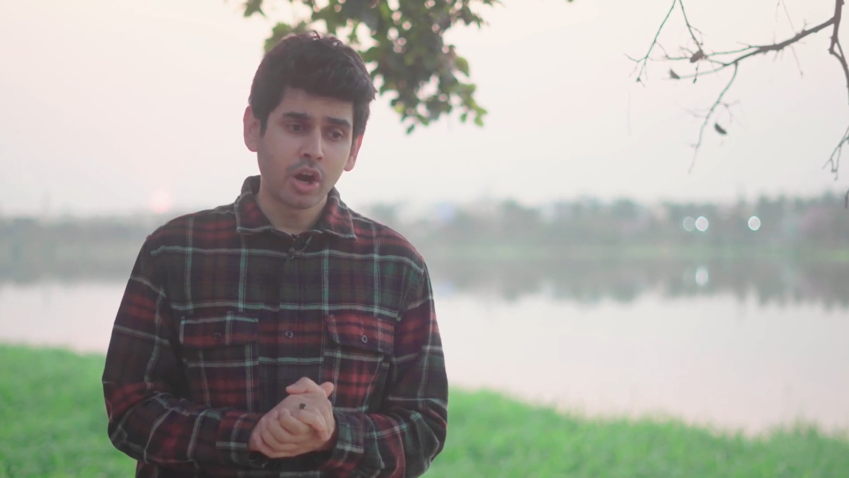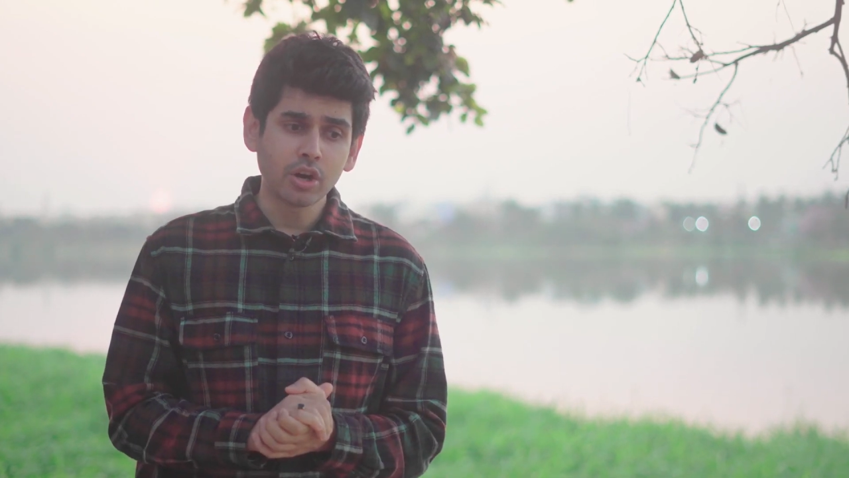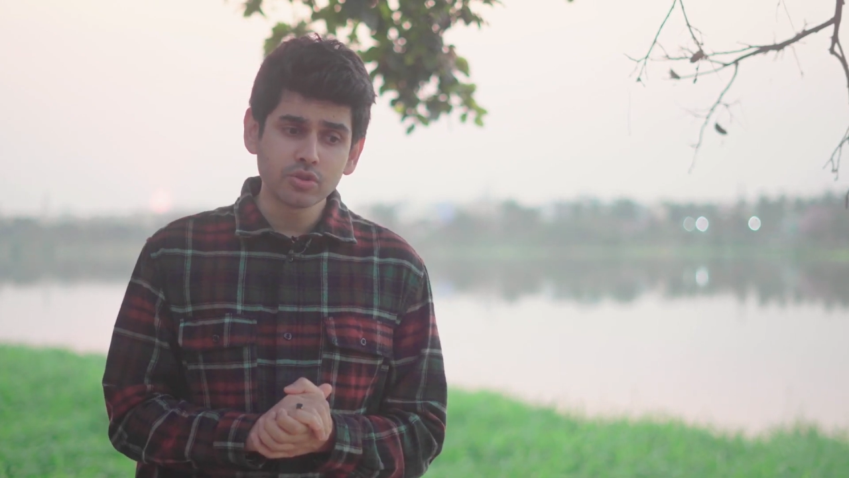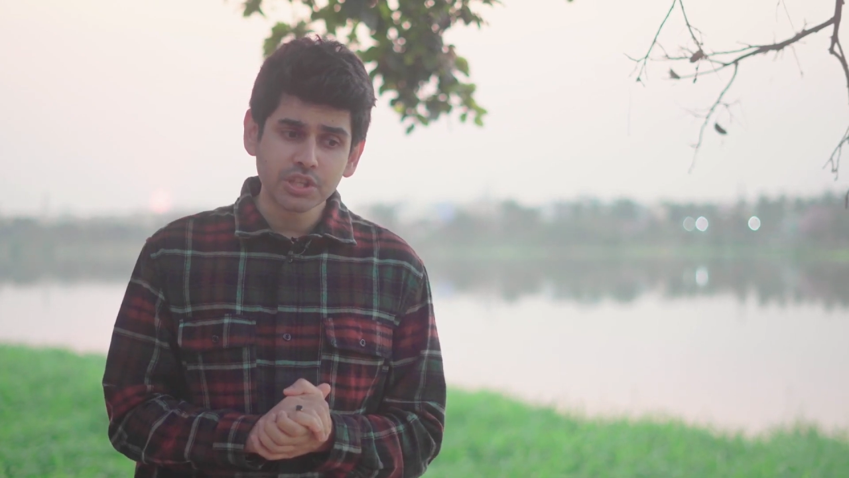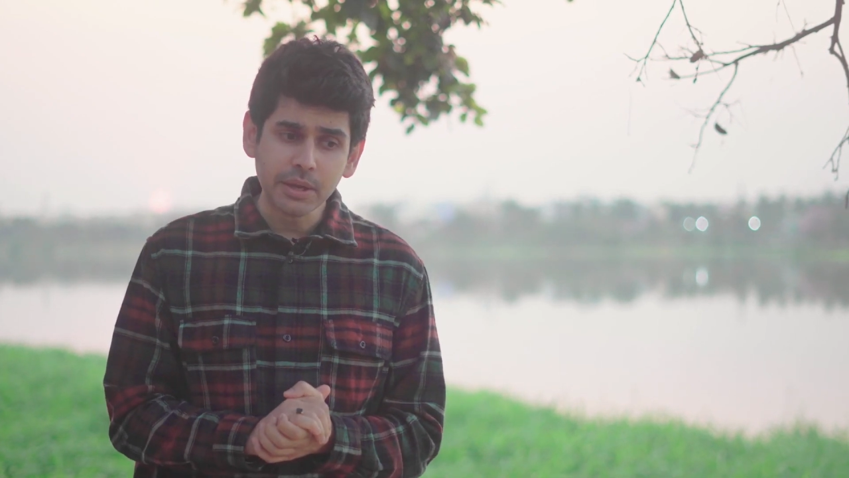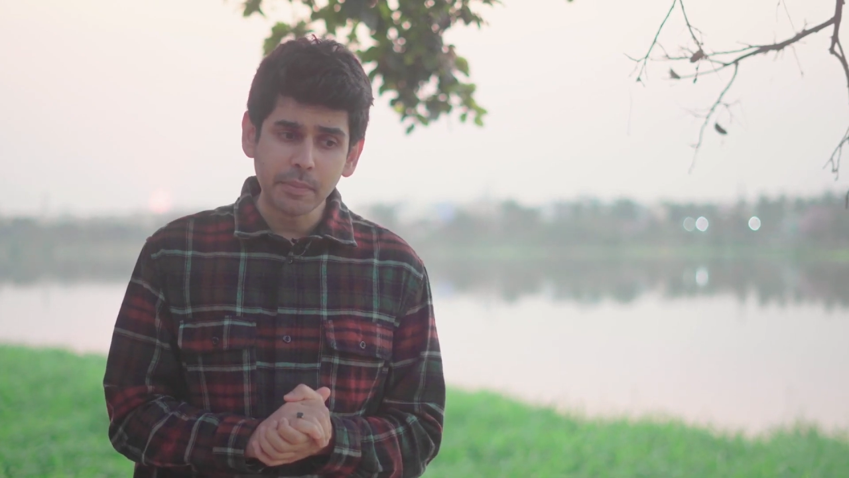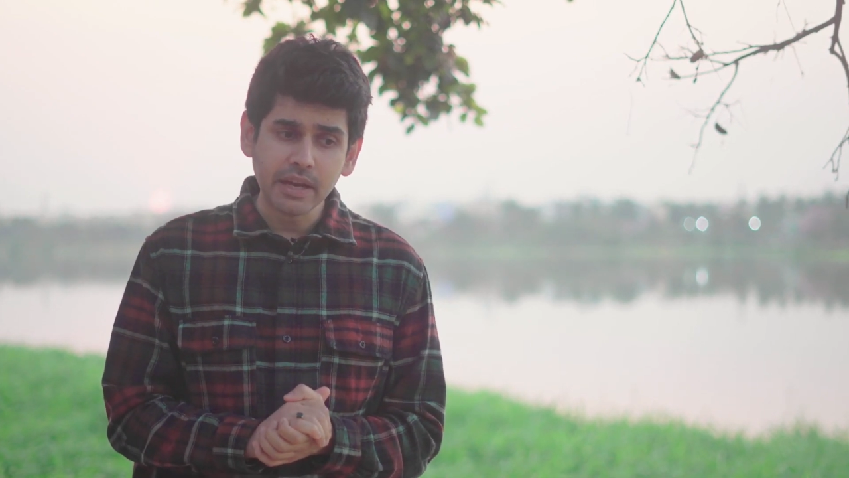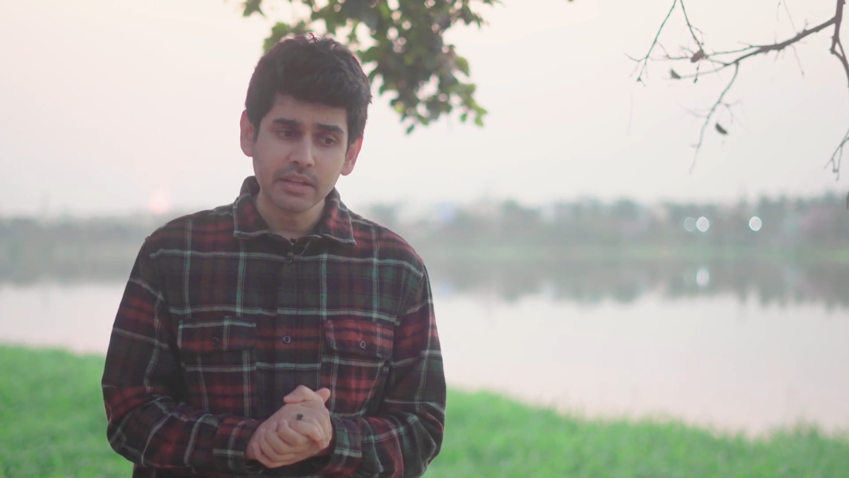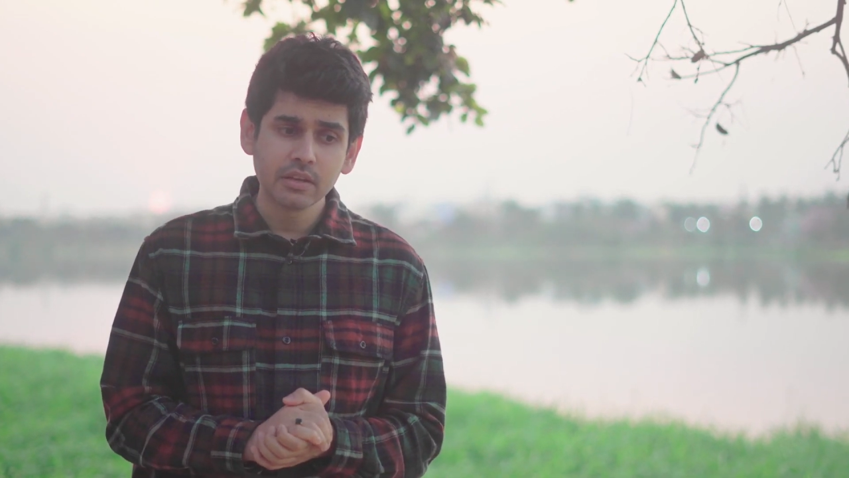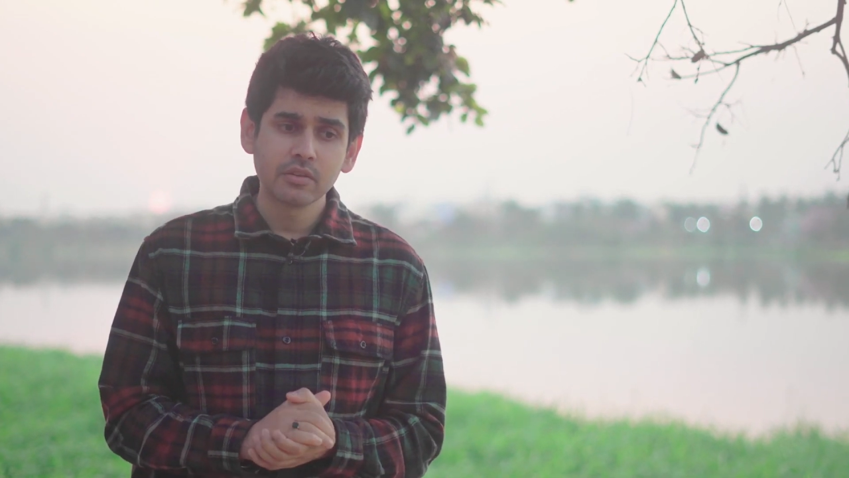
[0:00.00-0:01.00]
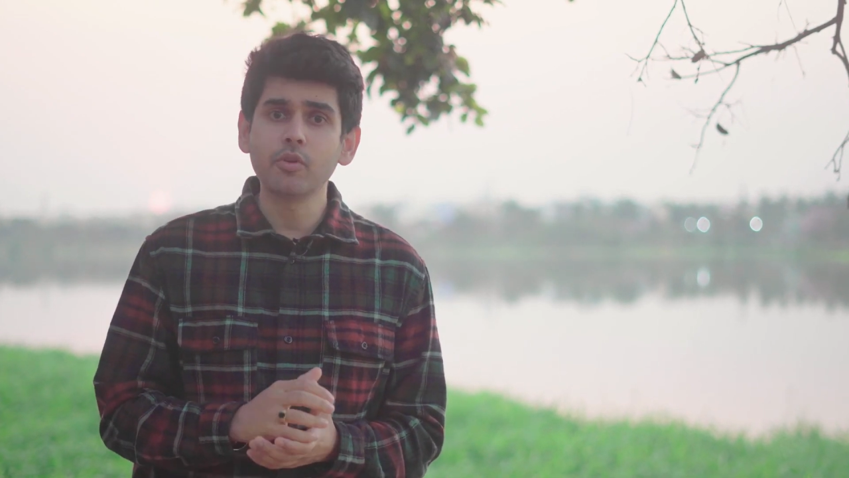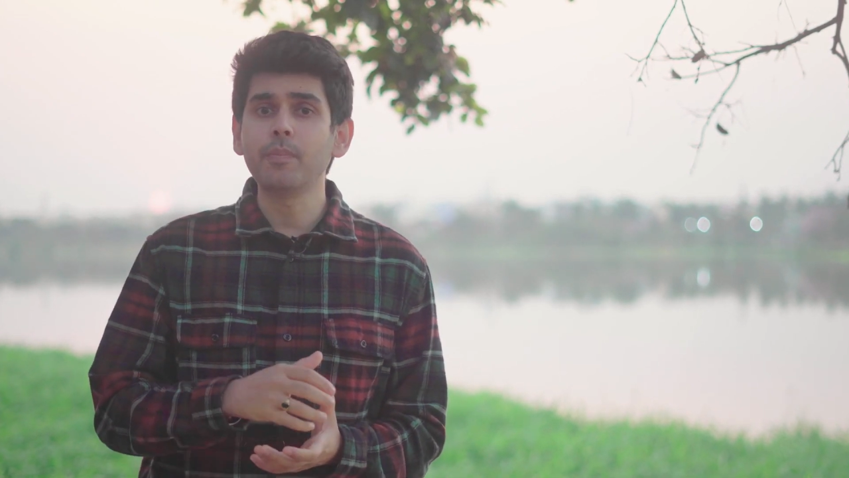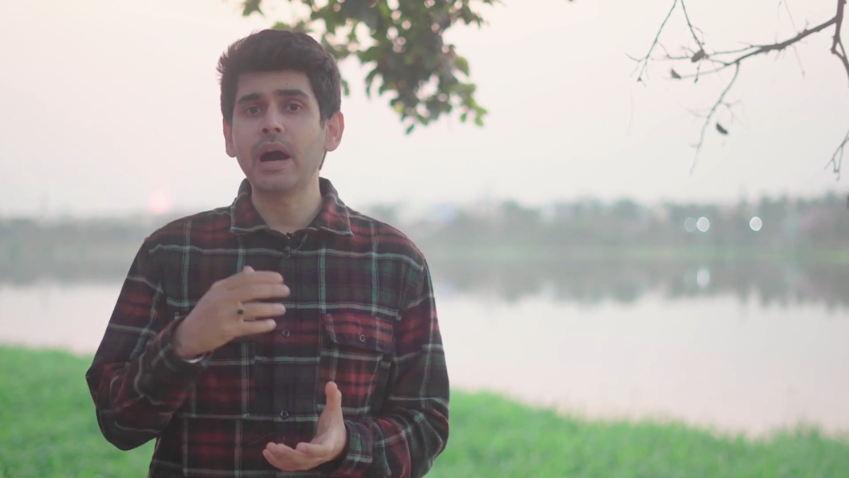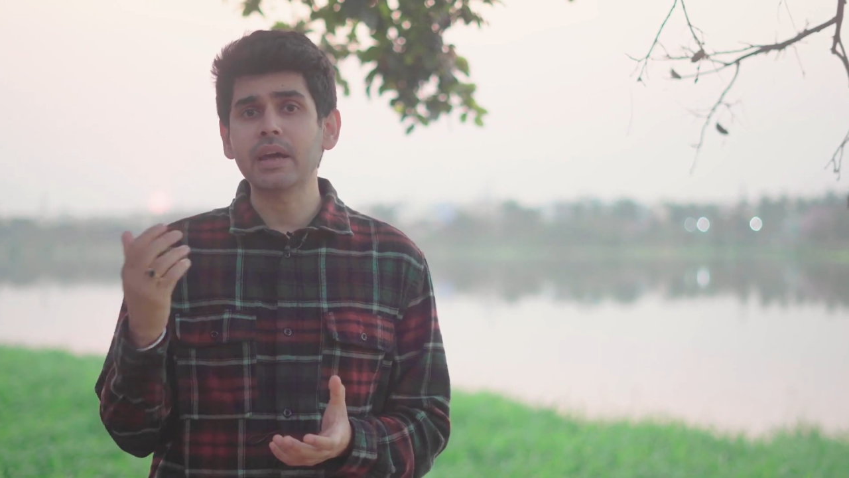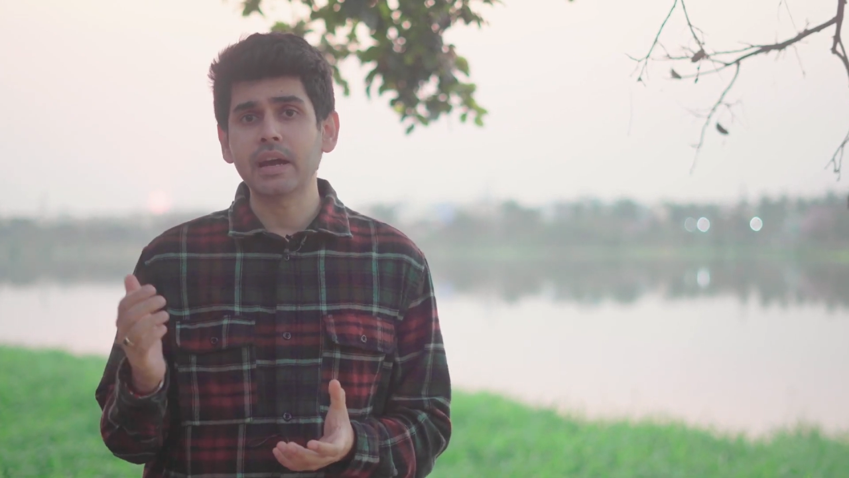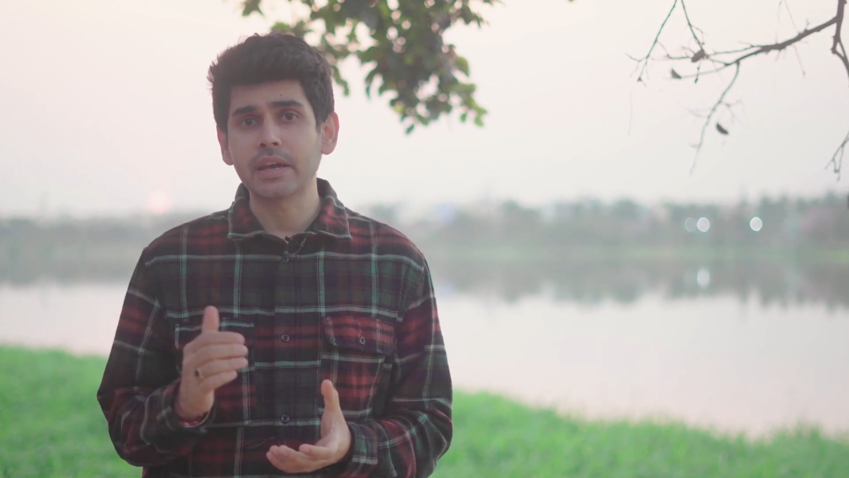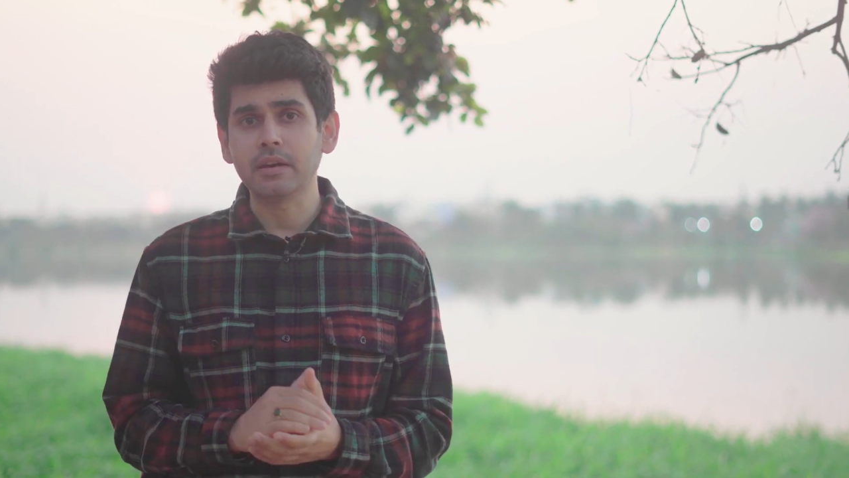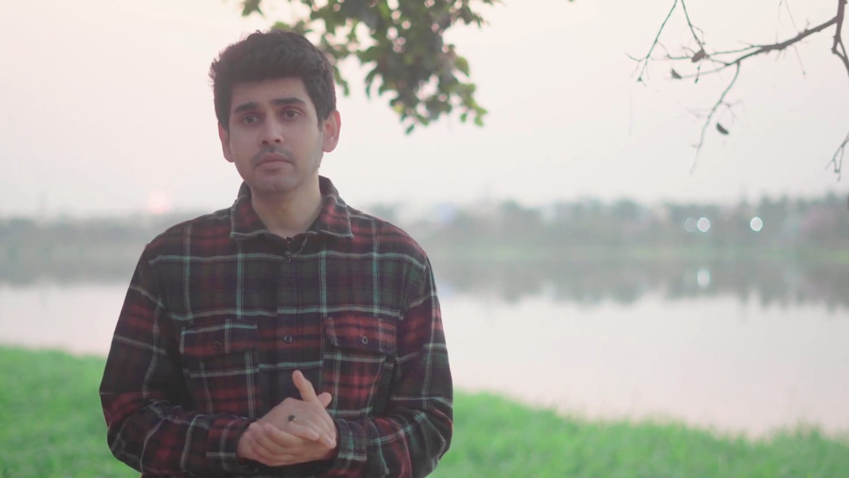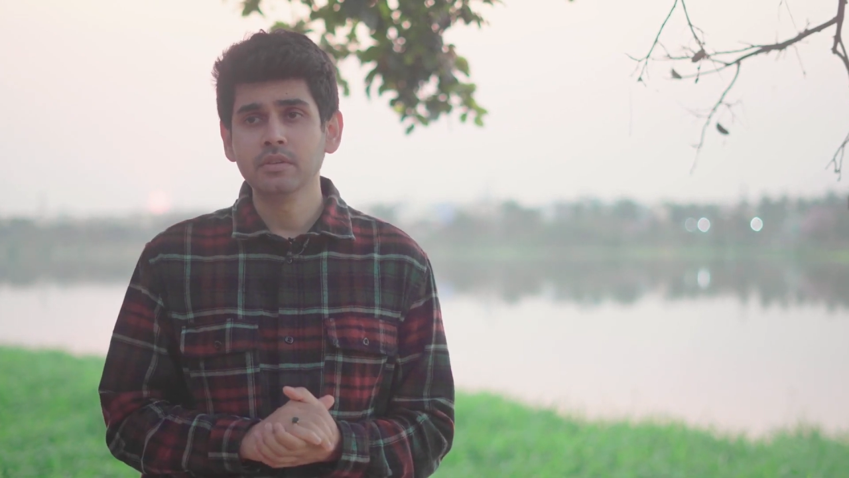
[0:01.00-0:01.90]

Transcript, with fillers: और उसके बाद वो बाहर आ गया